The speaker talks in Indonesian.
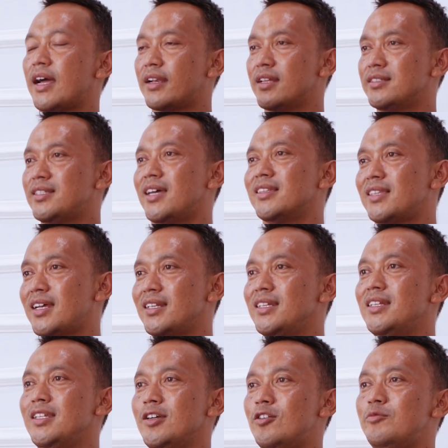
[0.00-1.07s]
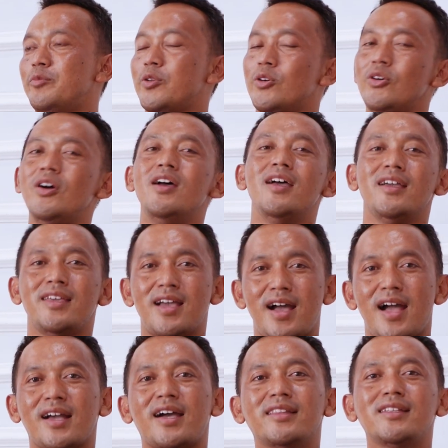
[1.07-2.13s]
Karena jantan ini Om Bro yang
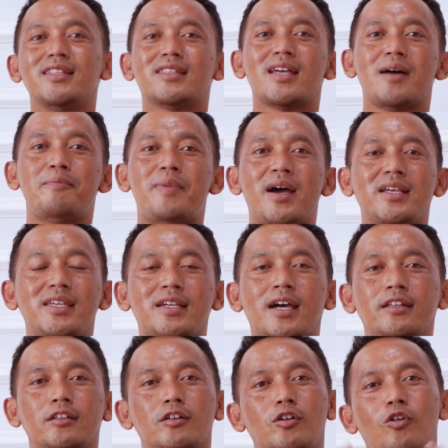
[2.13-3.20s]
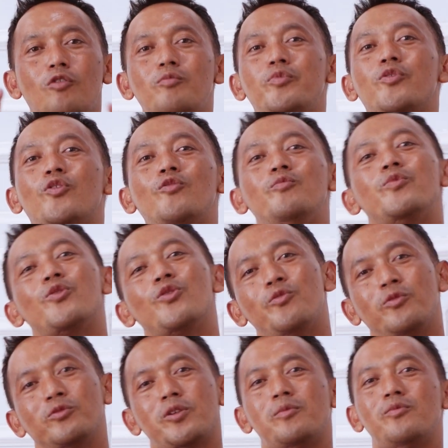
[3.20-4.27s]
akan kita bagikan ke Om Bro-Om Bro
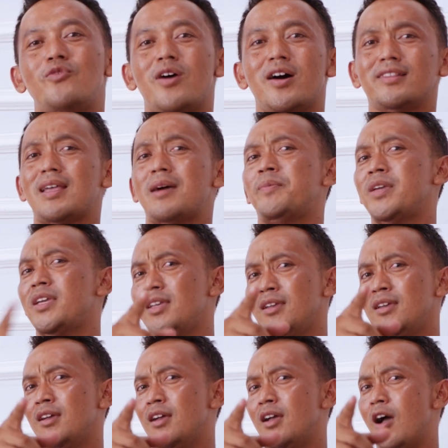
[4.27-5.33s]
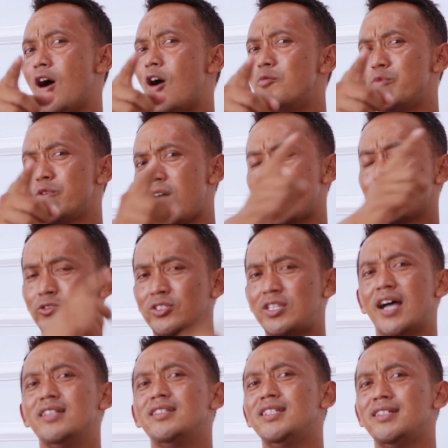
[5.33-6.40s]
semua. Tapi Om Bro harus
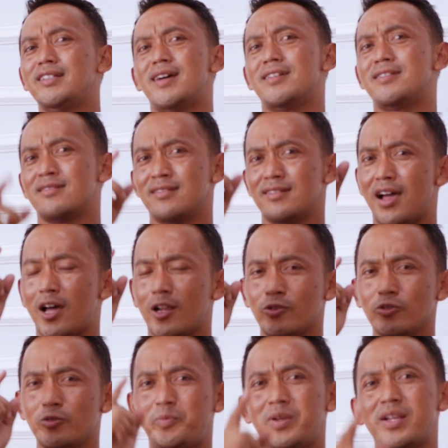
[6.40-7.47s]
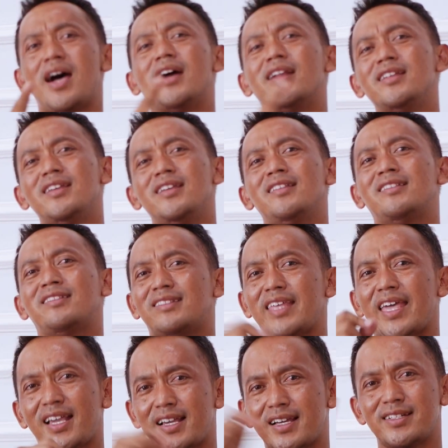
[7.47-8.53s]
janji dan harus berani
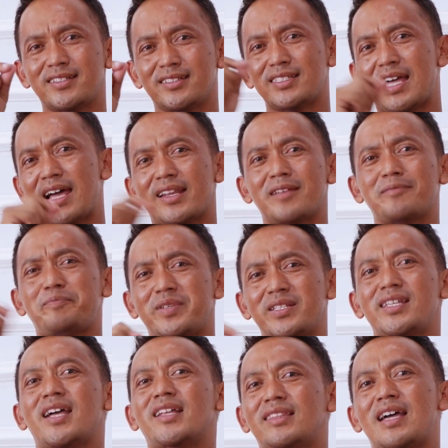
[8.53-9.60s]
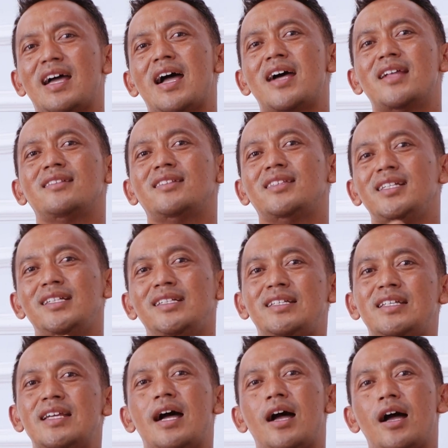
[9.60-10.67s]
teken syarat pernyataan
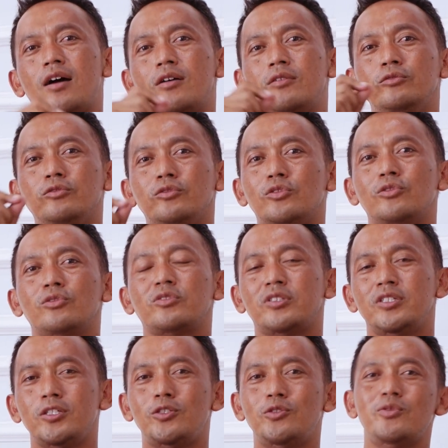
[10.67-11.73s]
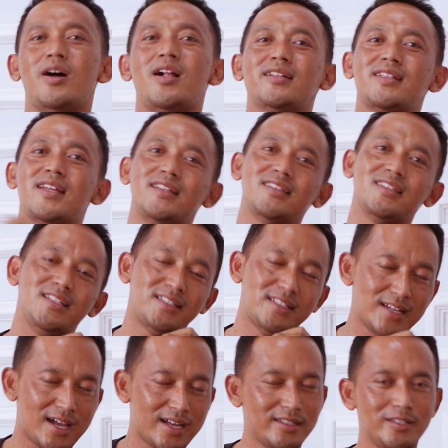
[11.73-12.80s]
tidak untuk dijual dan
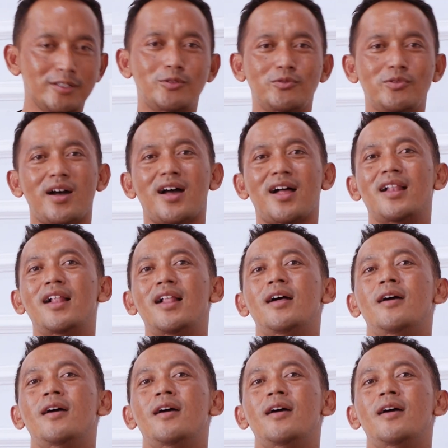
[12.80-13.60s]
tidak dijual.